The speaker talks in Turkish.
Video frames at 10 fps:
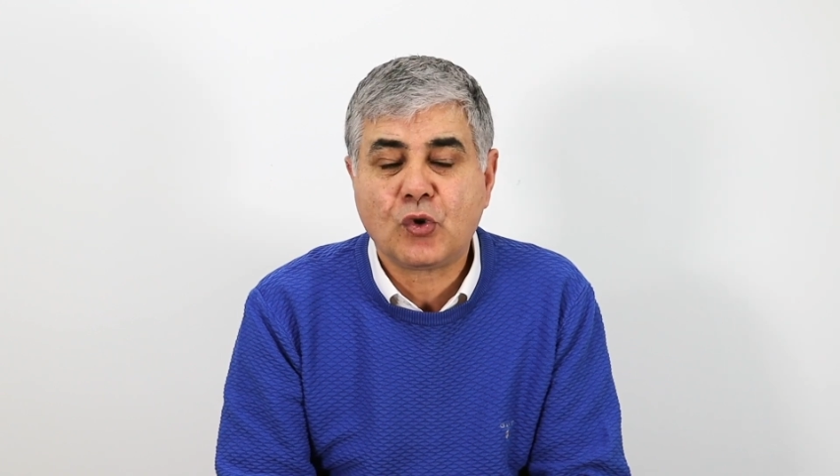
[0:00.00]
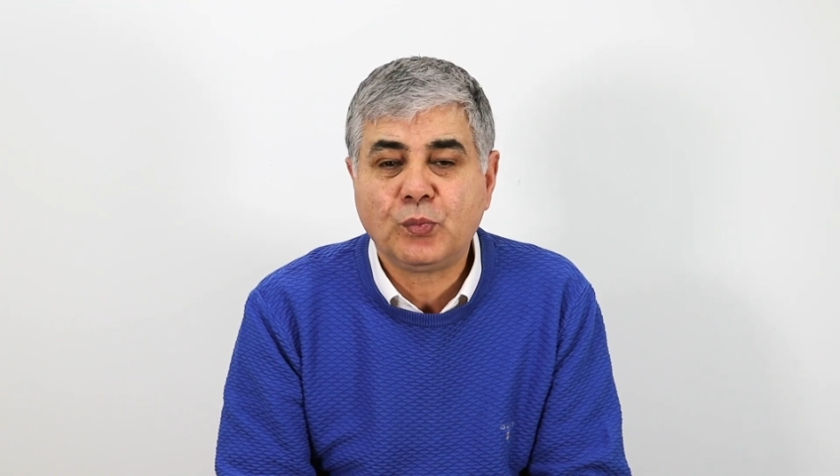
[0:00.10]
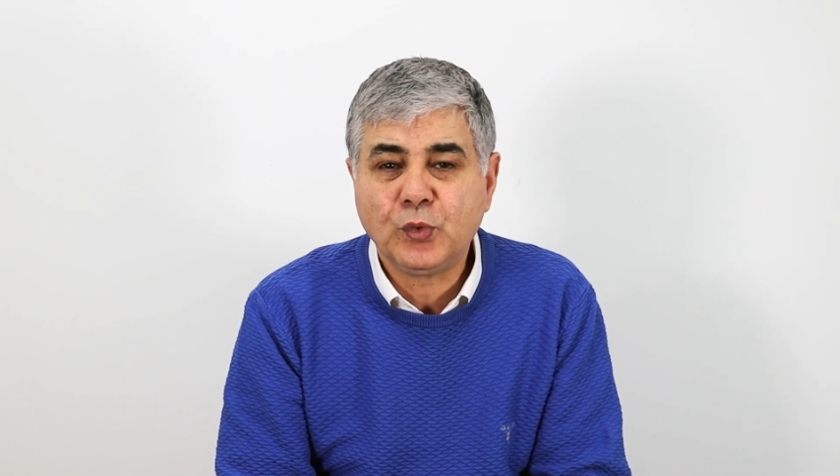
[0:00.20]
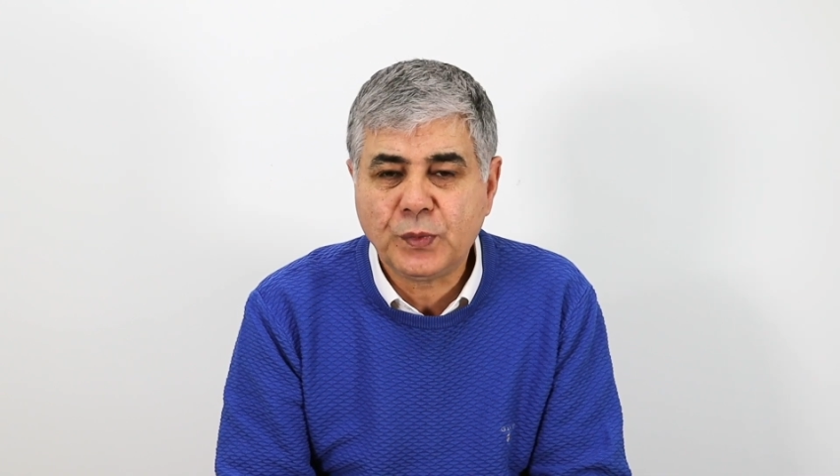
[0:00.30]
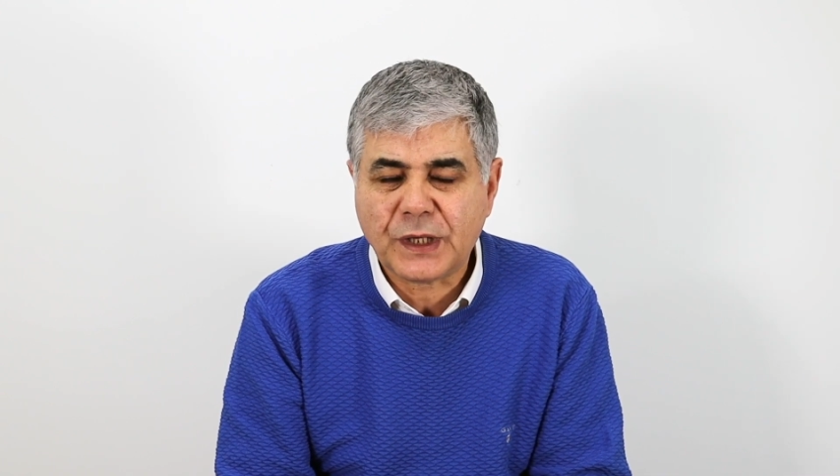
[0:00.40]

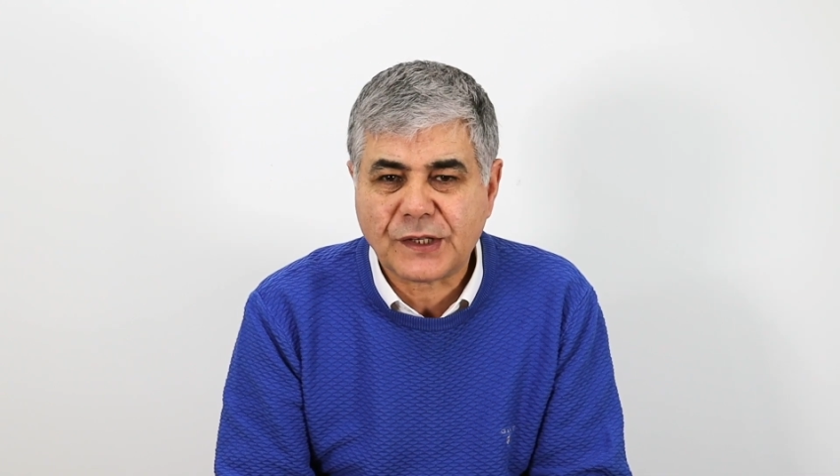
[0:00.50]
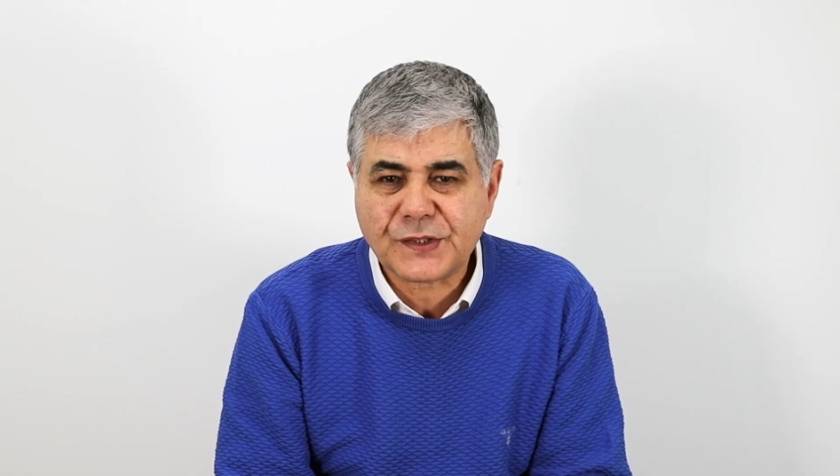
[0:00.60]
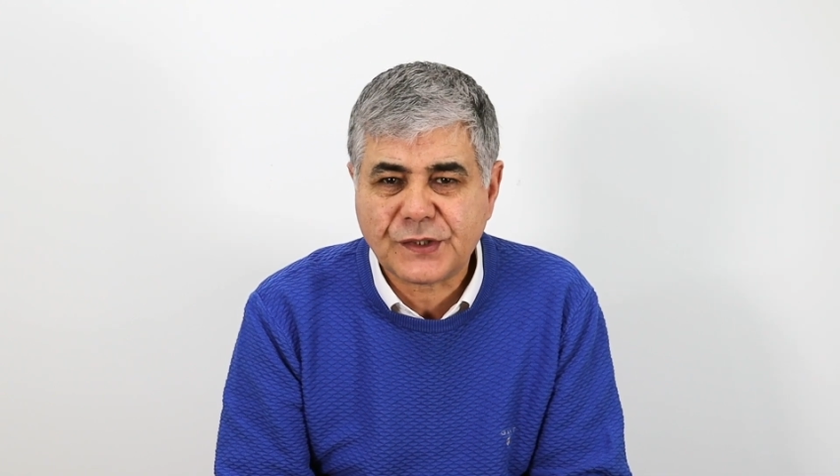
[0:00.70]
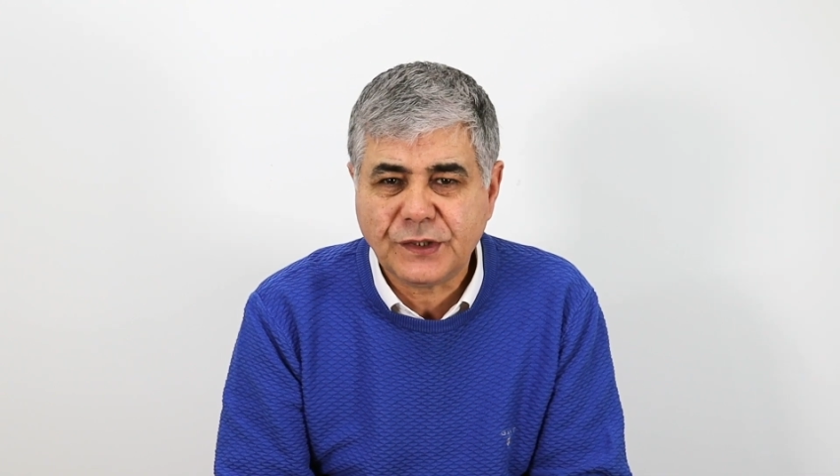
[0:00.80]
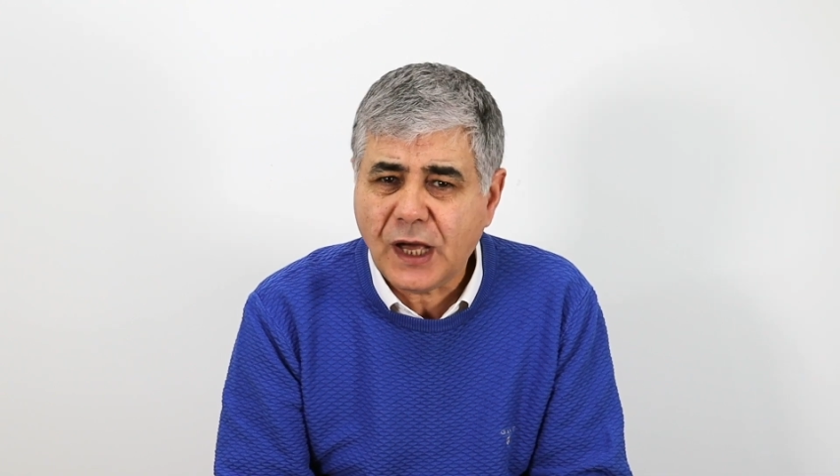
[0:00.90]
toplum
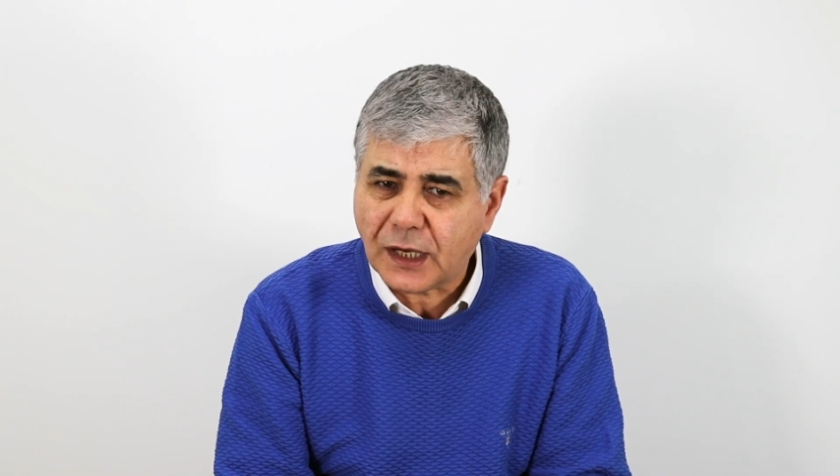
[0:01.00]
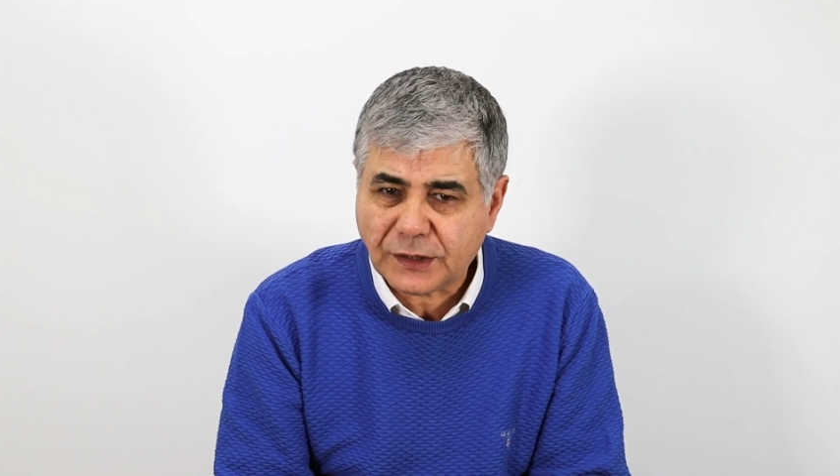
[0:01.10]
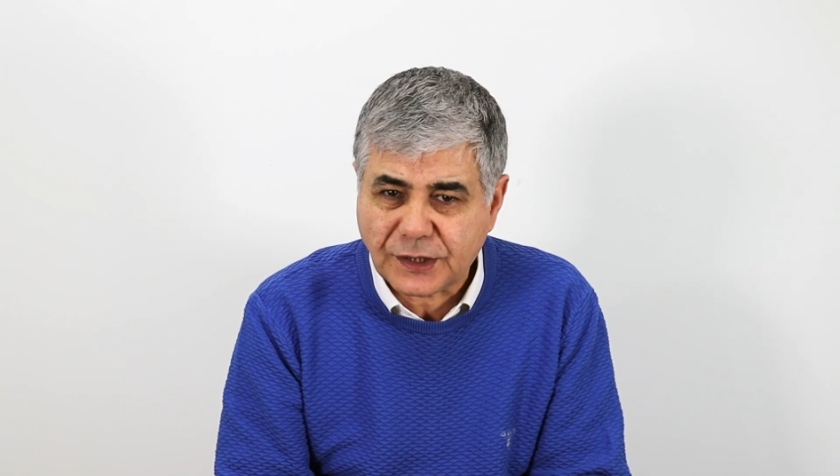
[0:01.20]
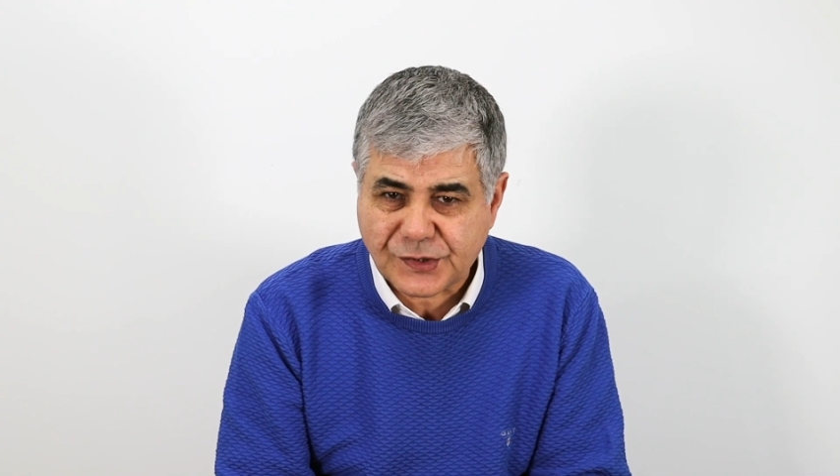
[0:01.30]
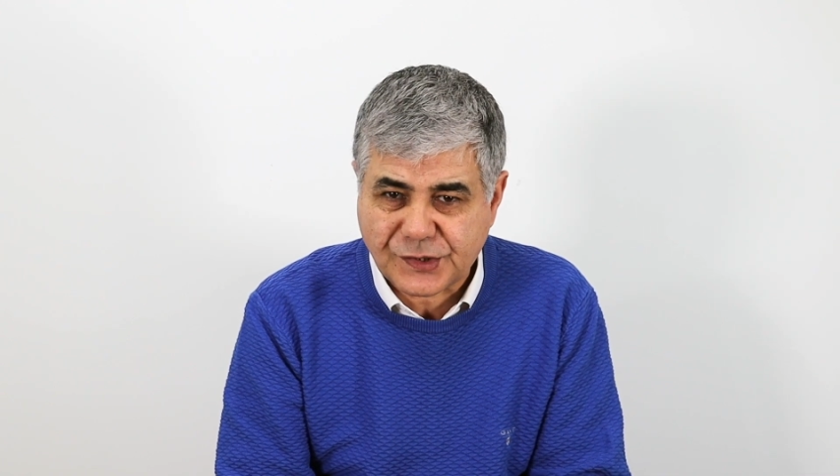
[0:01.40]
karşısında
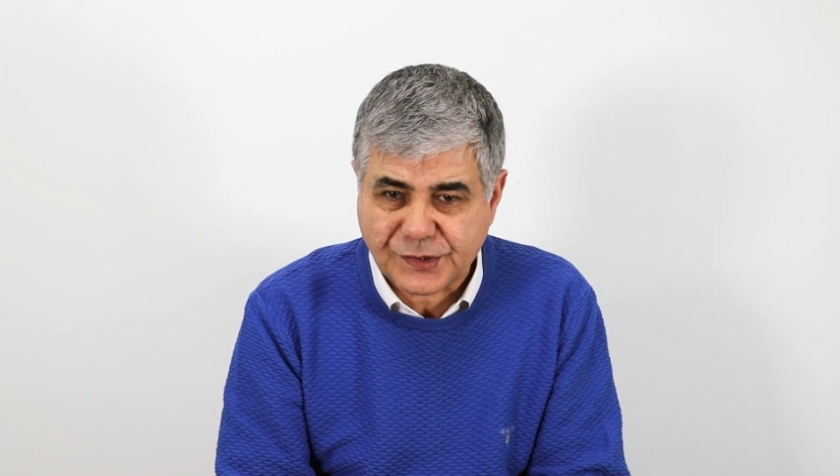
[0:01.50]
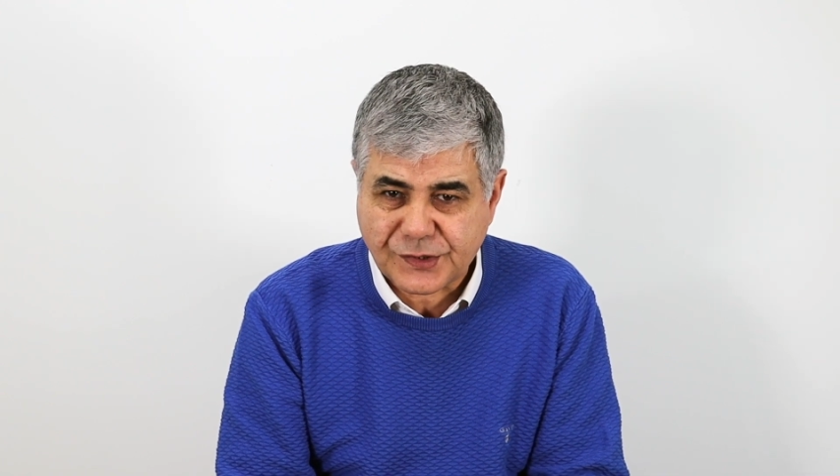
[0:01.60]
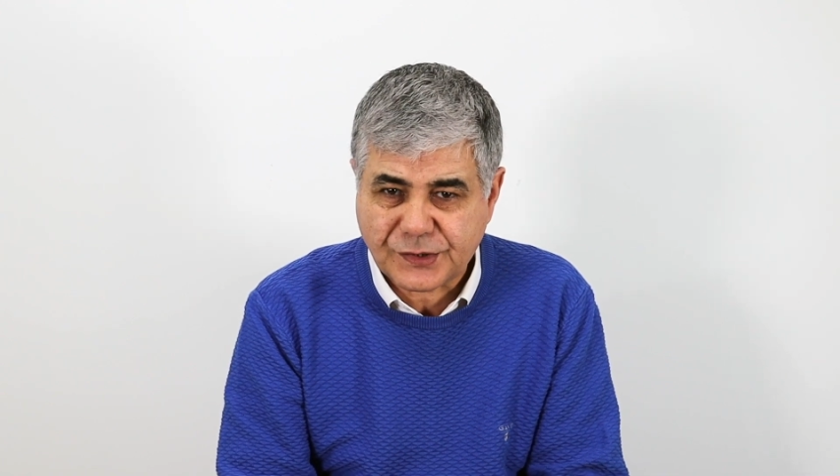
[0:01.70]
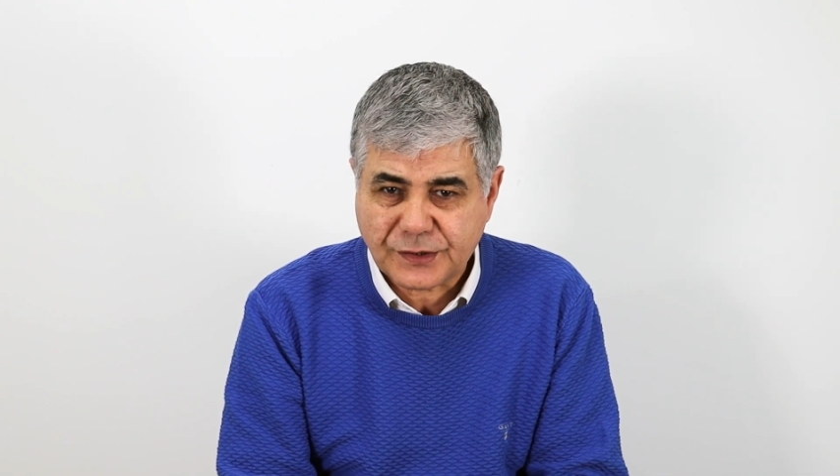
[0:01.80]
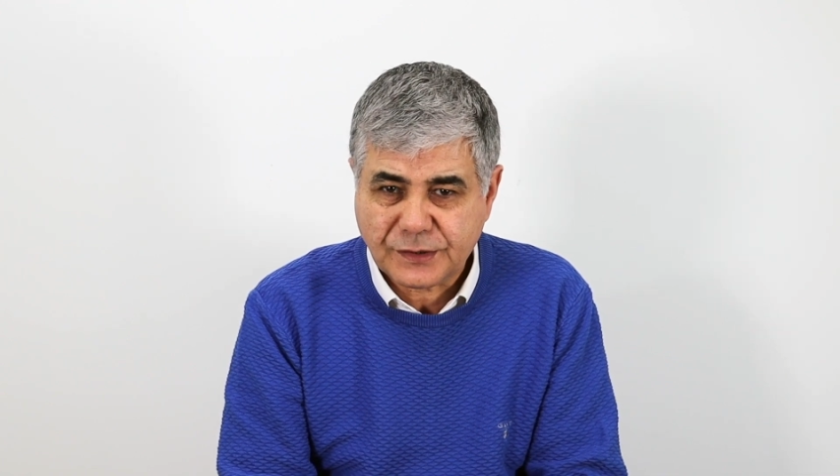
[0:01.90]

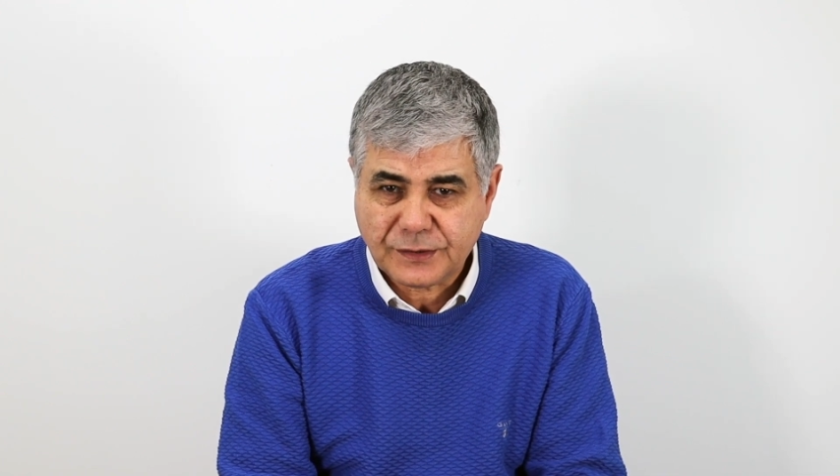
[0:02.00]
aklarsınız.